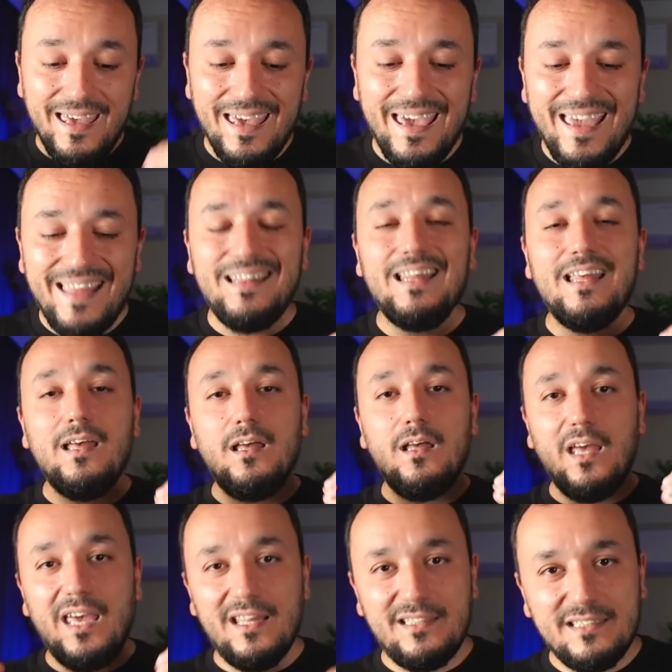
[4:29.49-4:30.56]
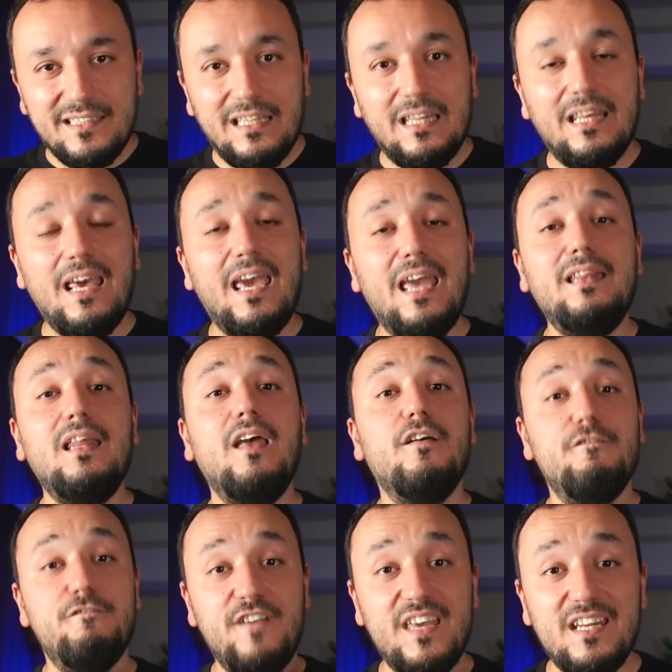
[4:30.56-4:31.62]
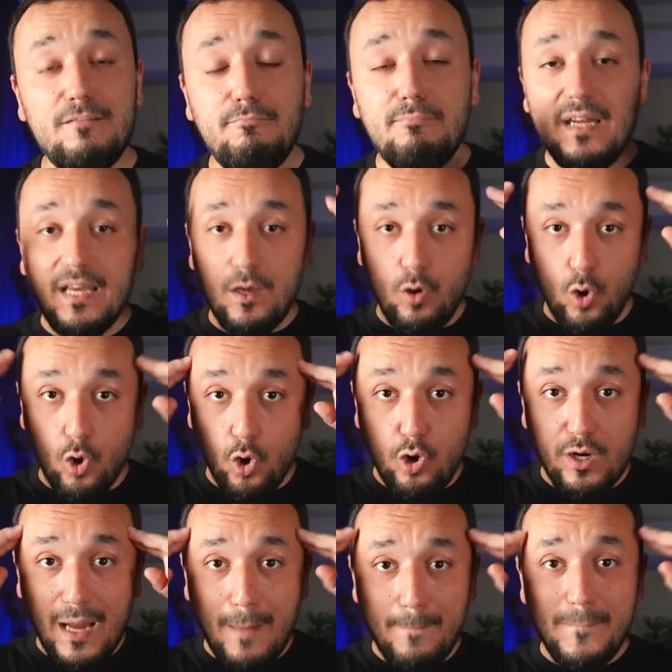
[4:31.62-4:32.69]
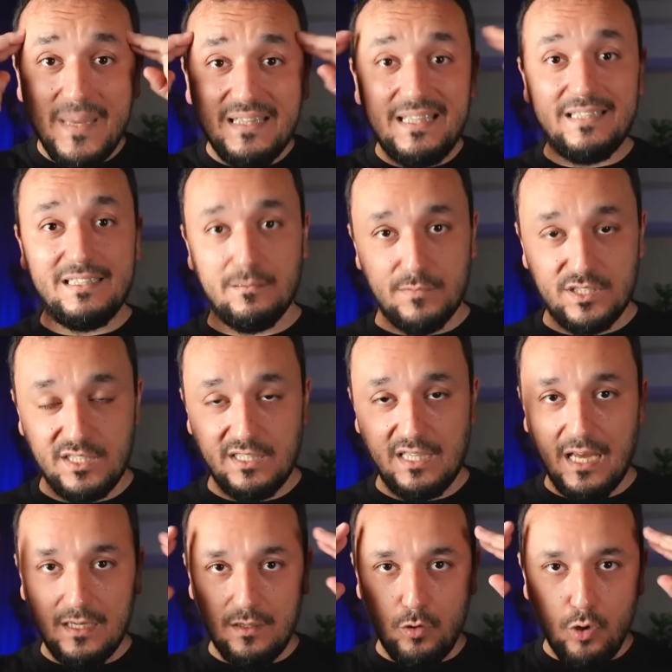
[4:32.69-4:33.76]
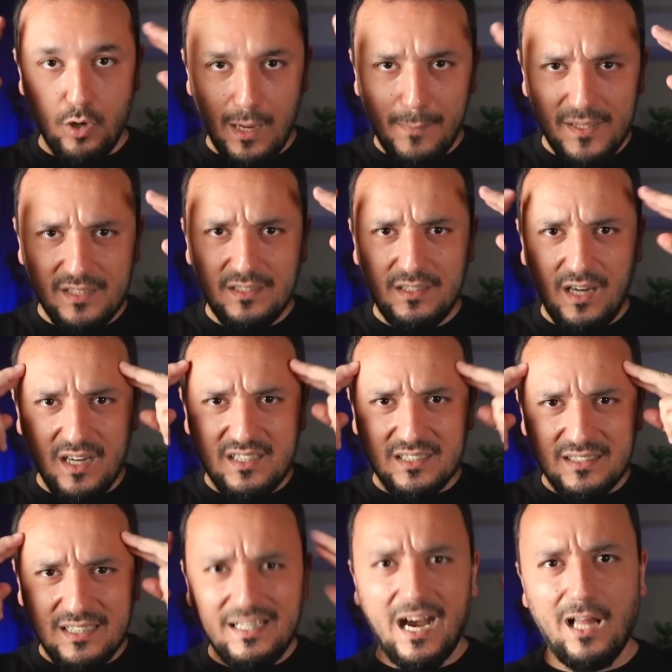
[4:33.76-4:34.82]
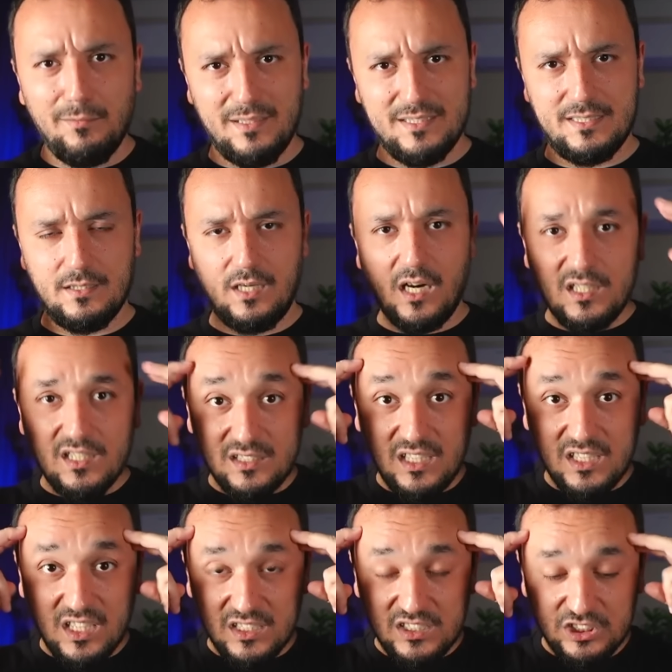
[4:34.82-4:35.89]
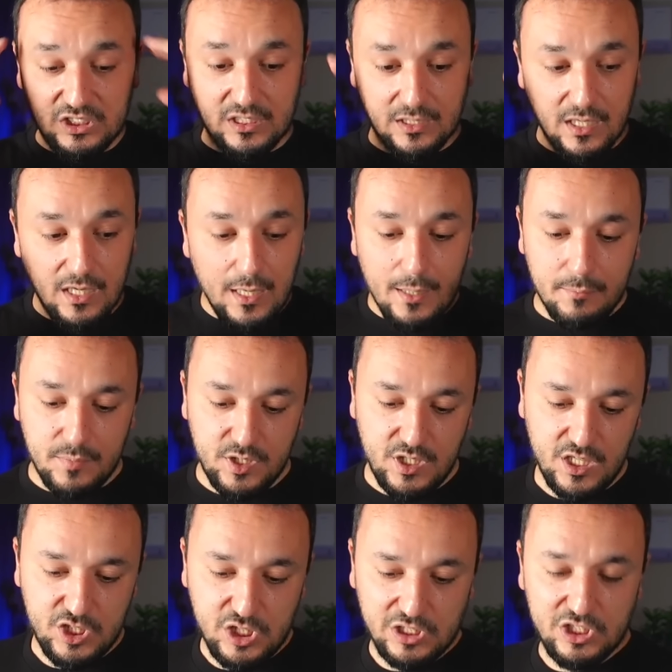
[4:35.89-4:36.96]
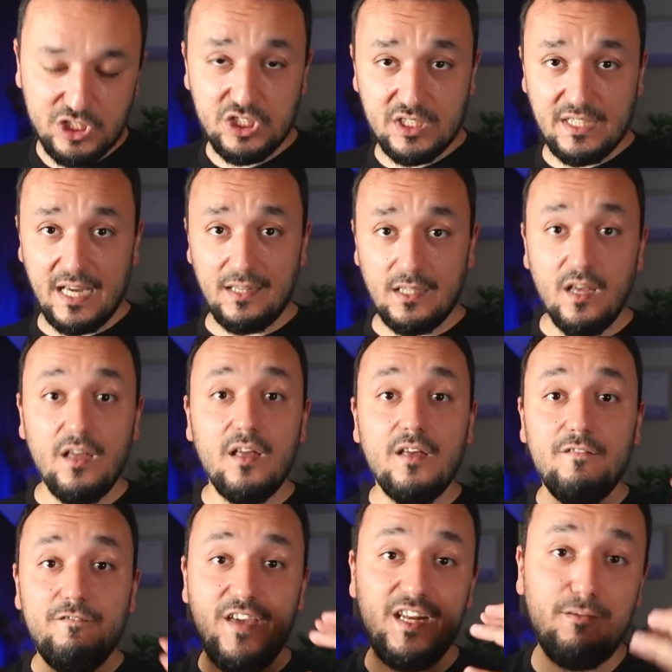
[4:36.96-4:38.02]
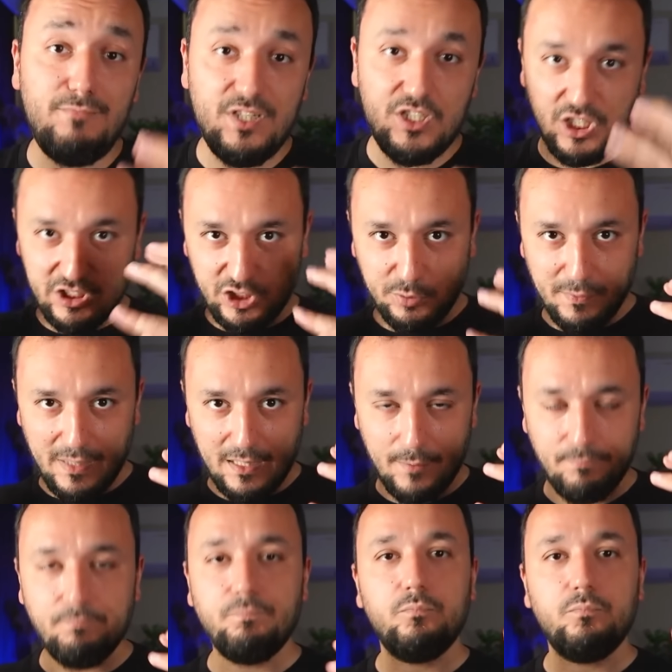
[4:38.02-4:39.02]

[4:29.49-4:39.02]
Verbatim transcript: En etkili, en verimli öğrenme dediğim şey. Yani öğrenme nedir? Akılda kalması, akılda kalıcılık. Bir şey çalışırken verimli çalışmak.